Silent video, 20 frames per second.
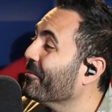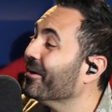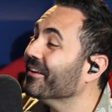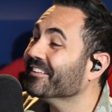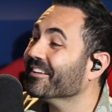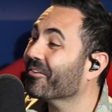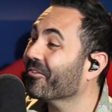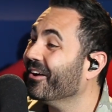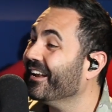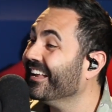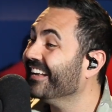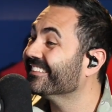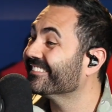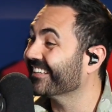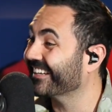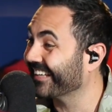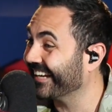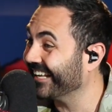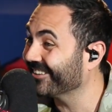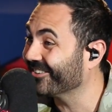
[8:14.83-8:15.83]
puedo decir cuál es el
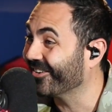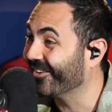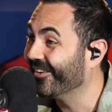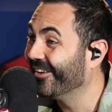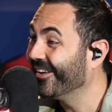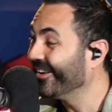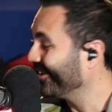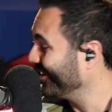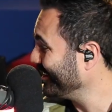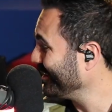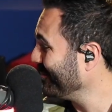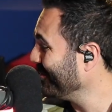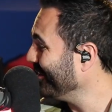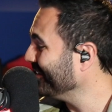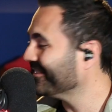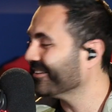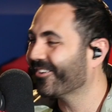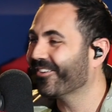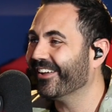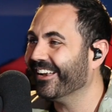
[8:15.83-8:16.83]
secreto.
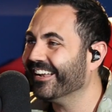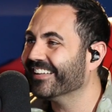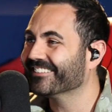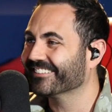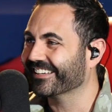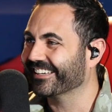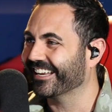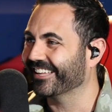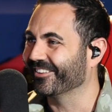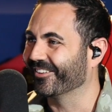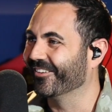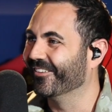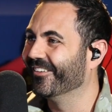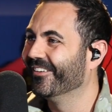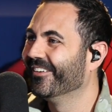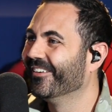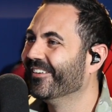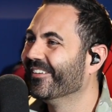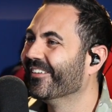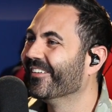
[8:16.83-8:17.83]
Ayúdame. Por
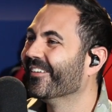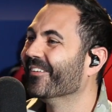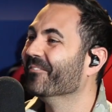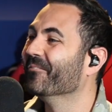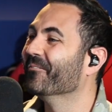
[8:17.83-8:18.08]
favor,